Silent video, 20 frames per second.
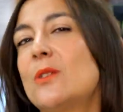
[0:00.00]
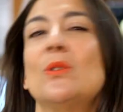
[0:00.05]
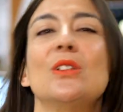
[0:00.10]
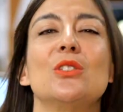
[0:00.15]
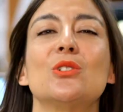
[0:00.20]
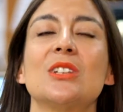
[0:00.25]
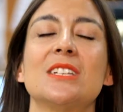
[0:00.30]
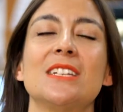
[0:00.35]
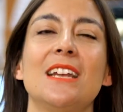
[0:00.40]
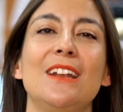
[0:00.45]

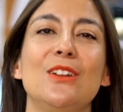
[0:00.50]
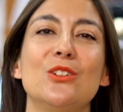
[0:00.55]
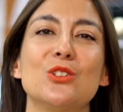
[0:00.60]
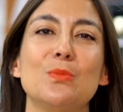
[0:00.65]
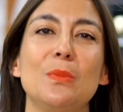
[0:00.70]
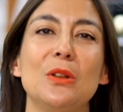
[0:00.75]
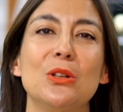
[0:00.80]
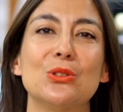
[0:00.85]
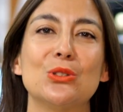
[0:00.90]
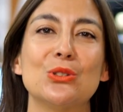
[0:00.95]
cuando se salen
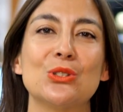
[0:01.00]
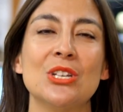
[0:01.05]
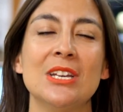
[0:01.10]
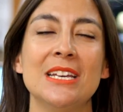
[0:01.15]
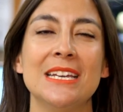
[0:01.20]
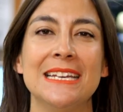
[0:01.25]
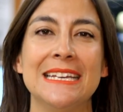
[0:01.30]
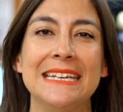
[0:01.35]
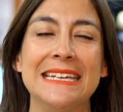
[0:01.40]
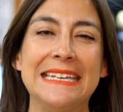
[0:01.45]
los pilotos
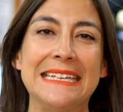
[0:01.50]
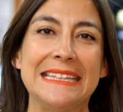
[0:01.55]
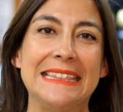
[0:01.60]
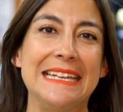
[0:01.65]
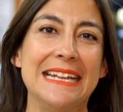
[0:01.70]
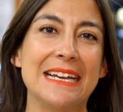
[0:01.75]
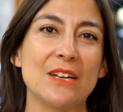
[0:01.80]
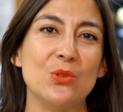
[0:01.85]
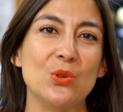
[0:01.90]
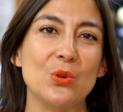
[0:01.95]

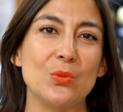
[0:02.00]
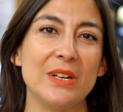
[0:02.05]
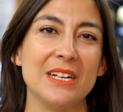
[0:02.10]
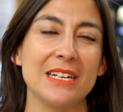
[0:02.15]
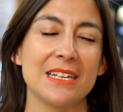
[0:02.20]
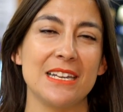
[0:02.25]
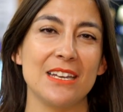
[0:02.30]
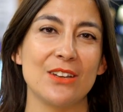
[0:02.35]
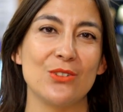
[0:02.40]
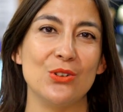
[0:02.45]
de la
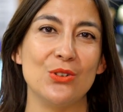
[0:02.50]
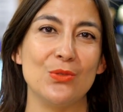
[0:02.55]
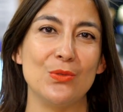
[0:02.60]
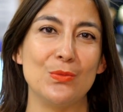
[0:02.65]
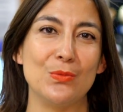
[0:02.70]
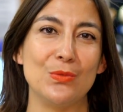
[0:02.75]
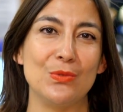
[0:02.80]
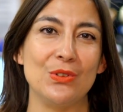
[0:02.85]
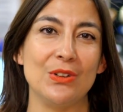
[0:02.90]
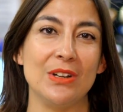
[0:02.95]
curva, que
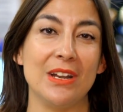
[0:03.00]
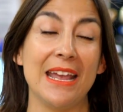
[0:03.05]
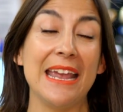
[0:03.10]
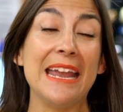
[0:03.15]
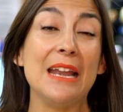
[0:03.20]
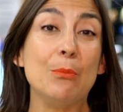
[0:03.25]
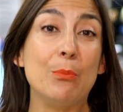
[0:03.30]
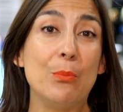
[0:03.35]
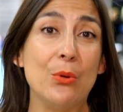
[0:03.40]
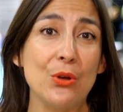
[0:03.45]
con
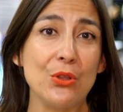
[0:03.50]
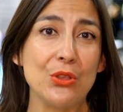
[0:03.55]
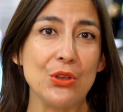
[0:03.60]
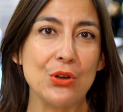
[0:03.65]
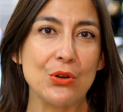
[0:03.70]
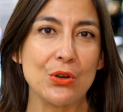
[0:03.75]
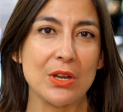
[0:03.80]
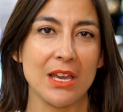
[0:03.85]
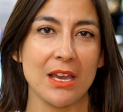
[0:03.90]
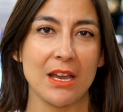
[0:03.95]
el
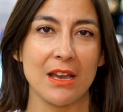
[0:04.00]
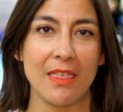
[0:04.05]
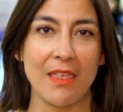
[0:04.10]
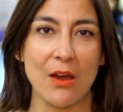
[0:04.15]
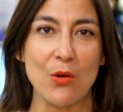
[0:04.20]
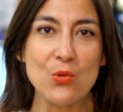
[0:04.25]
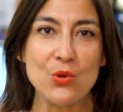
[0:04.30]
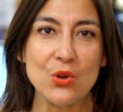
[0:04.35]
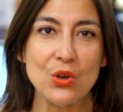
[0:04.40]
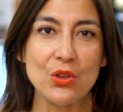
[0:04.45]
podio, que
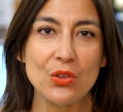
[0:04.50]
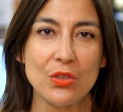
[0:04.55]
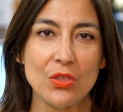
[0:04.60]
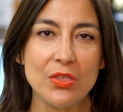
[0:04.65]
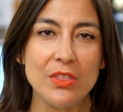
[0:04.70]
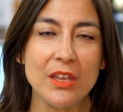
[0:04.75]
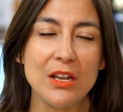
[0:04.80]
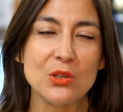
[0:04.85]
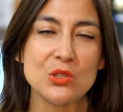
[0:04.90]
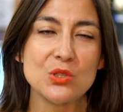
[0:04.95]
cada uno
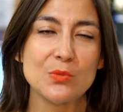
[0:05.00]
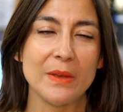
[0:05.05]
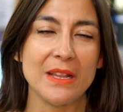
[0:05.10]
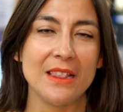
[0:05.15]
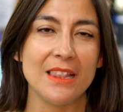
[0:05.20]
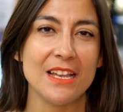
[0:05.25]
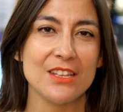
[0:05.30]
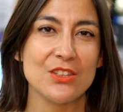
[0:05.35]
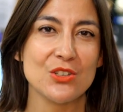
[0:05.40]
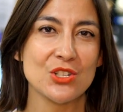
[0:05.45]
de los
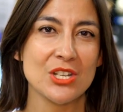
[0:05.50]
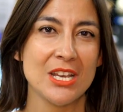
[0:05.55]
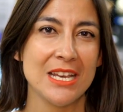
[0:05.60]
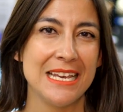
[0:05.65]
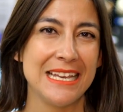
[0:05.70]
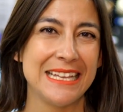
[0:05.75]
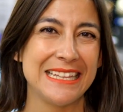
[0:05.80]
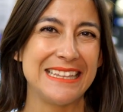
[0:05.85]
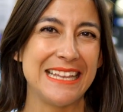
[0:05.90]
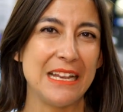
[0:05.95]
peldaños
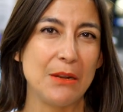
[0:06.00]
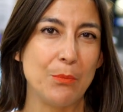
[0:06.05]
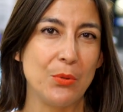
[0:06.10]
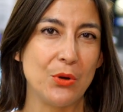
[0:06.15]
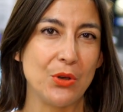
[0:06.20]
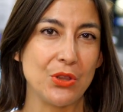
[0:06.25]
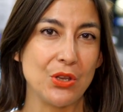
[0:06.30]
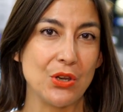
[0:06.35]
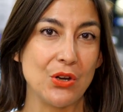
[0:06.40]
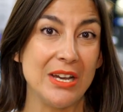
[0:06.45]
del
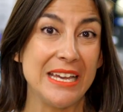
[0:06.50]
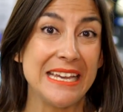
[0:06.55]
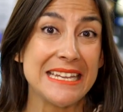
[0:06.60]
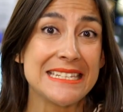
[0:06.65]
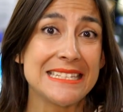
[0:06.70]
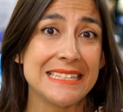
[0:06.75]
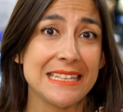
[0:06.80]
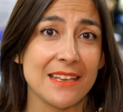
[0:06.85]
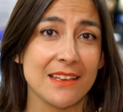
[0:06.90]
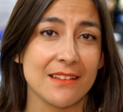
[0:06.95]
podio.
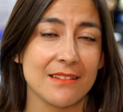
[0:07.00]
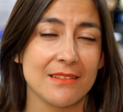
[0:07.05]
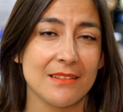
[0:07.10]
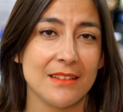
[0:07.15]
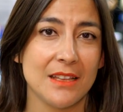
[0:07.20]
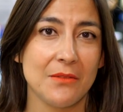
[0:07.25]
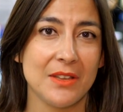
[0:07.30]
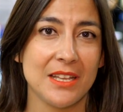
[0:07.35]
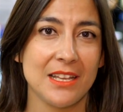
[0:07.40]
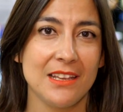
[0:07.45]
Este
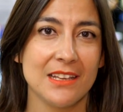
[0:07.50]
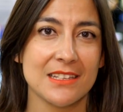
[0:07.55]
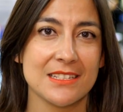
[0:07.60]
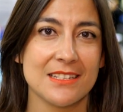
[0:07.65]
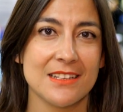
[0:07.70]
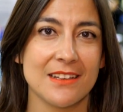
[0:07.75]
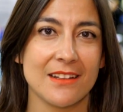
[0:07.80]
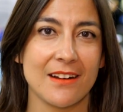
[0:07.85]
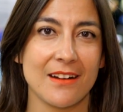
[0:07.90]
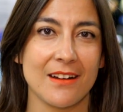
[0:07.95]
debería
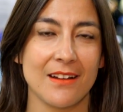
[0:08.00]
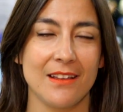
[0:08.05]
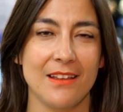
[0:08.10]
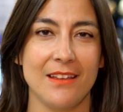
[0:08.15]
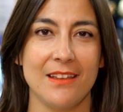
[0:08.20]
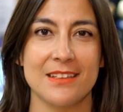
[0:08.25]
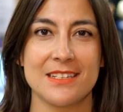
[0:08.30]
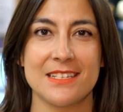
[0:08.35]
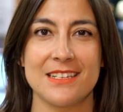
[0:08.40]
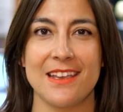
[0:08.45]
ser
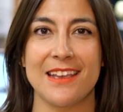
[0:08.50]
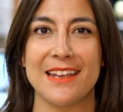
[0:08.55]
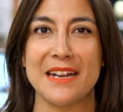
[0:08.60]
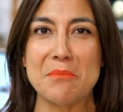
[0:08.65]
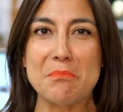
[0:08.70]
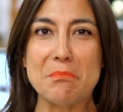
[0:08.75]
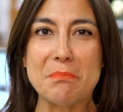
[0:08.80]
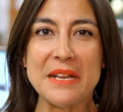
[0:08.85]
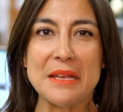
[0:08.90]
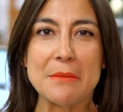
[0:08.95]
ese
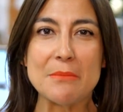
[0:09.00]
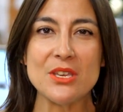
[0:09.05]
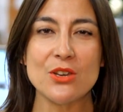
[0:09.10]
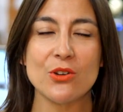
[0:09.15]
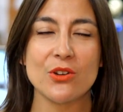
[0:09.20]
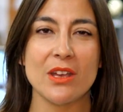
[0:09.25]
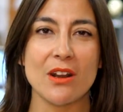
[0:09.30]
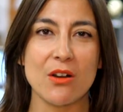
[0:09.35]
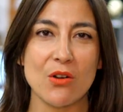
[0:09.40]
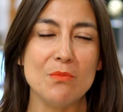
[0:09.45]
gran
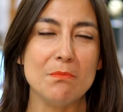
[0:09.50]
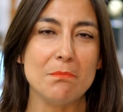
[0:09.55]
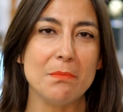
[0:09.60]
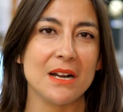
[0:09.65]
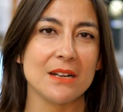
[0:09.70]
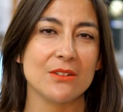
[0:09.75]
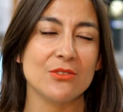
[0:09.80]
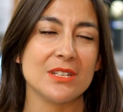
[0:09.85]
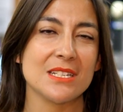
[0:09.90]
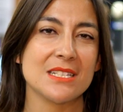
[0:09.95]
premio que
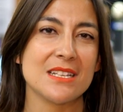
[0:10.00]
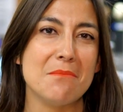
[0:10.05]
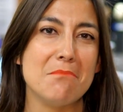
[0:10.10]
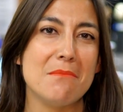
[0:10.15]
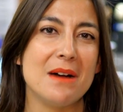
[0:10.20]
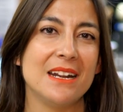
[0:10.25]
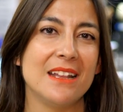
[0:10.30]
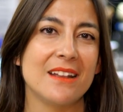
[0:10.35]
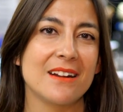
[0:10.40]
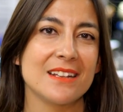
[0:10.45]
rompa con esa
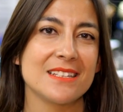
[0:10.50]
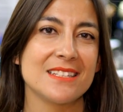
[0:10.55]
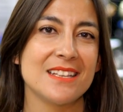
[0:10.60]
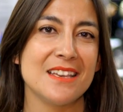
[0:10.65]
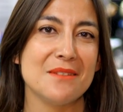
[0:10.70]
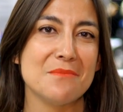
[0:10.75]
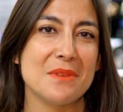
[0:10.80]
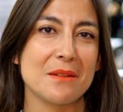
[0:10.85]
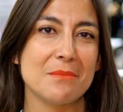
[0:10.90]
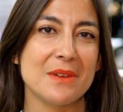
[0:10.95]
mala racha
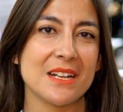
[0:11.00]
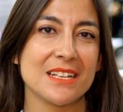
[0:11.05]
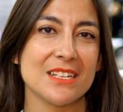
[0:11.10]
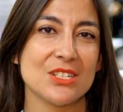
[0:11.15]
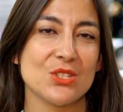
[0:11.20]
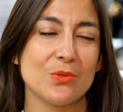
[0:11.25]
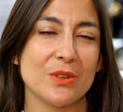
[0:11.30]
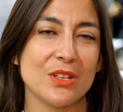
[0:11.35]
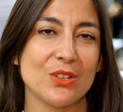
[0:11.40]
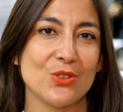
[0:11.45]
de Mar
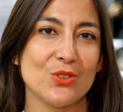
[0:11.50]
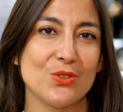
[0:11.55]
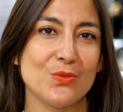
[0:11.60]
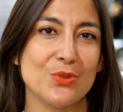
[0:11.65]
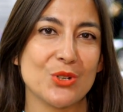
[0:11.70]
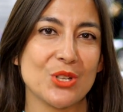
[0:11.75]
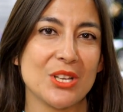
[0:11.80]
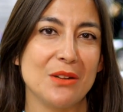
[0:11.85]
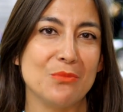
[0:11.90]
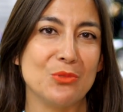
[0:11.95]
Marquez, sobre todo
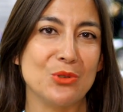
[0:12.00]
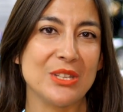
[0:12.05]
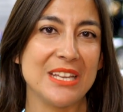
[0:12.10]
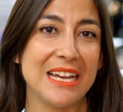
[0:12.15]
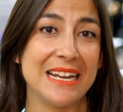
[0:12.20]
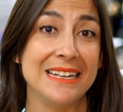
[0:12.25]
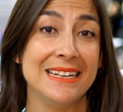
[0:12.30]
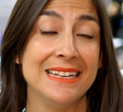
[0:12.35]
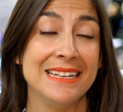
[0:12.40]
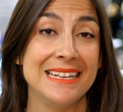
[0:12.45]
porque el
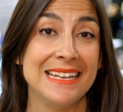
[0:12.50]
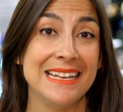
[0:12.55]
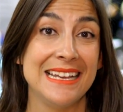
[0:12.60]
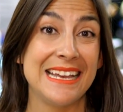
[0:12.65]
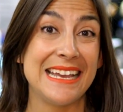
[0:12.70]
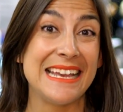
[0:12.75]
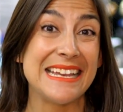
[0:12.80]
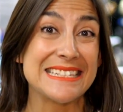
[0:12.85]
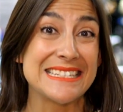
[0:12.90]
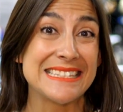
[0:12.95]
Mundial
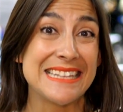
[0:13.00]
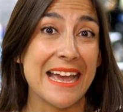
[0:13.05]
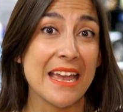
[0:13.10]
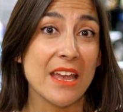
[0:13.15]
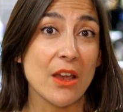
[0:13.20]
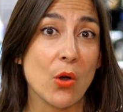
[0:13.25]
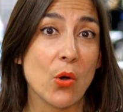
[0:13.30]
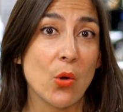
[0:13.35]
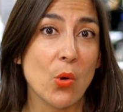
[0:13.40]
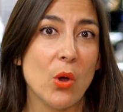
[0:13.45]
está
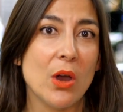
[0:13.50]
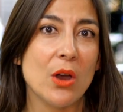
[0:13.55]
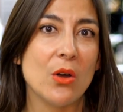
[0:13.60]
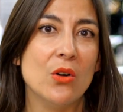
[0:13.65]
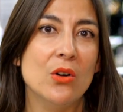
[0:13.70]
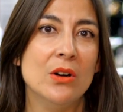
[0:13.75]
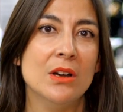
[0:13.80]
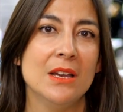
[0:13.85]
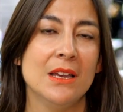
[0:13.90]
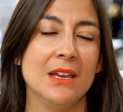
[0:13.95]
en
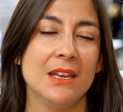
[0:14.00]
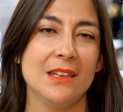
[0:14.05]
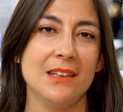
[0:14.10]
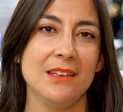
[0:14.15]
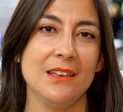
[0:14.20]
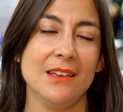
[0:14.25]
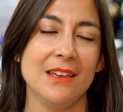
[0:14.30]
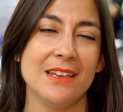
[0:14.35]
juego y